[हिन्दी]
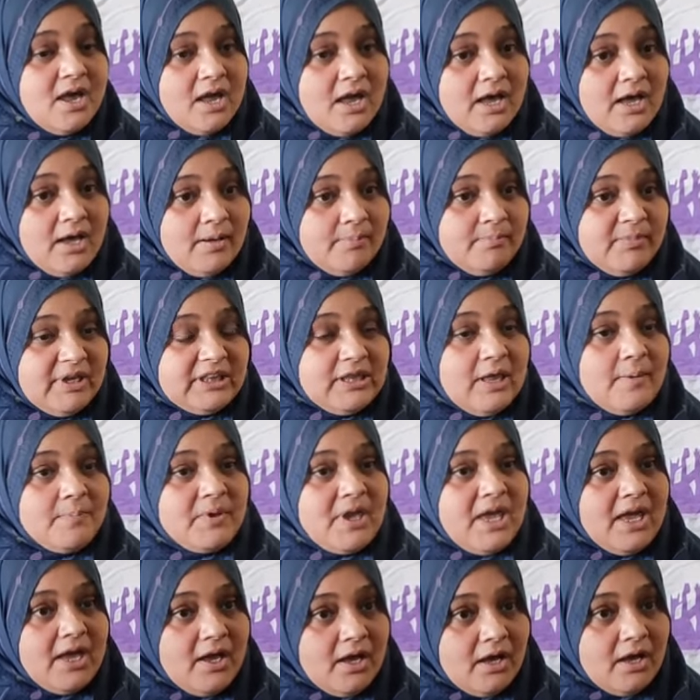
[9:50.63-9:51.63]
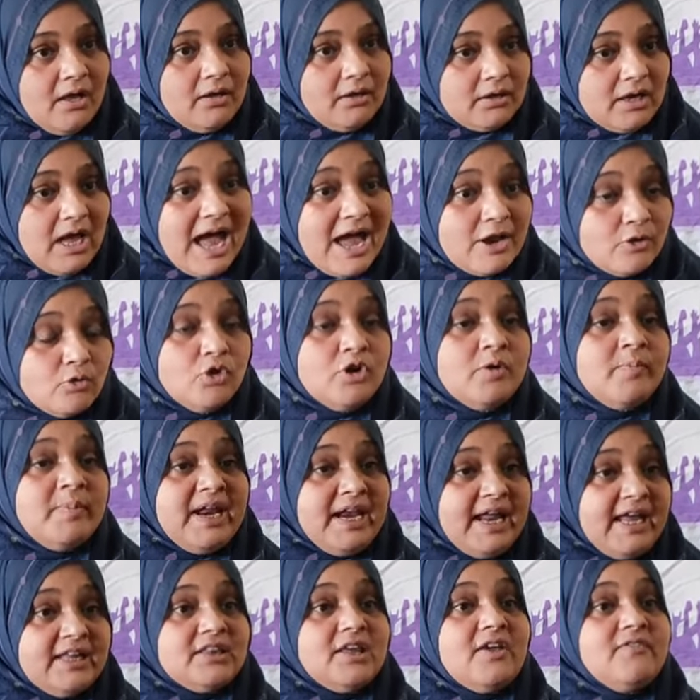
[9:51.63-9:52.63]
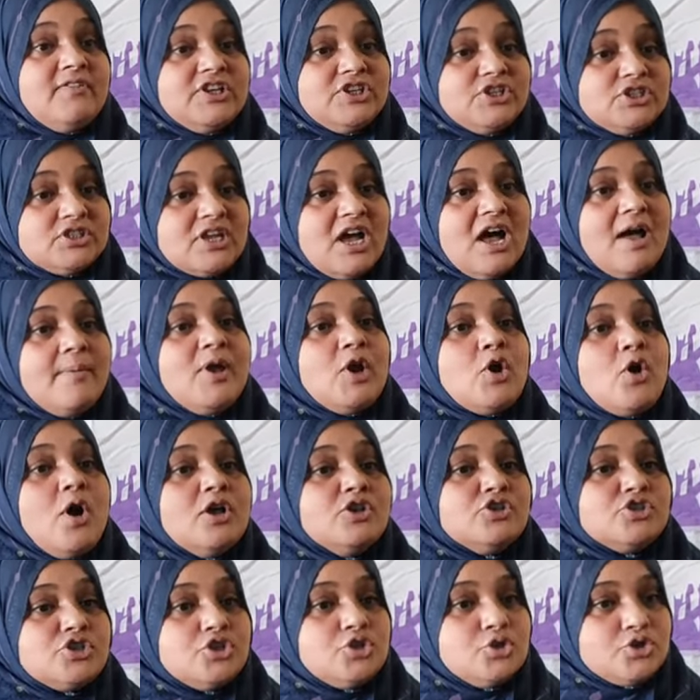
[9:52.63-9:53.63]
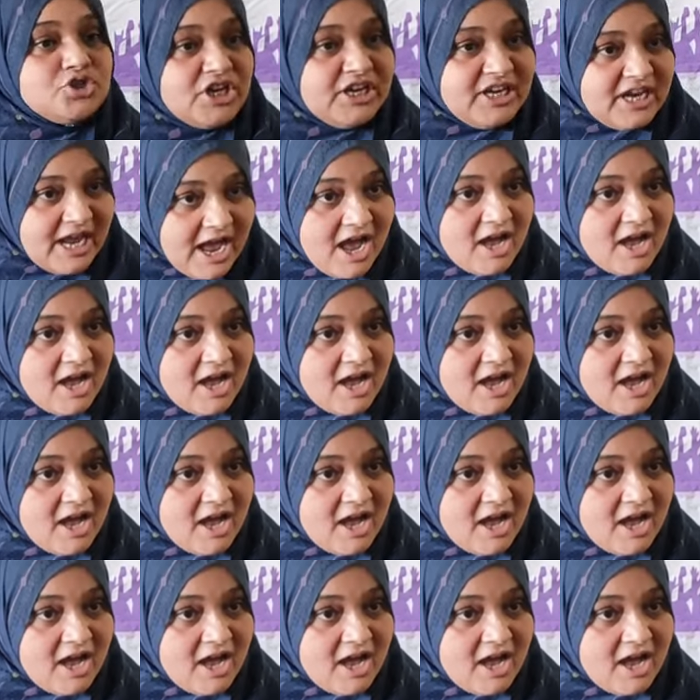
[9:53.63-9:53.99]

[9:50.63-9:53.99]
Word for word: आ, मतलब के कानून में रहते हुए जिसका हमें कॉन्स्टिट्यूशन ने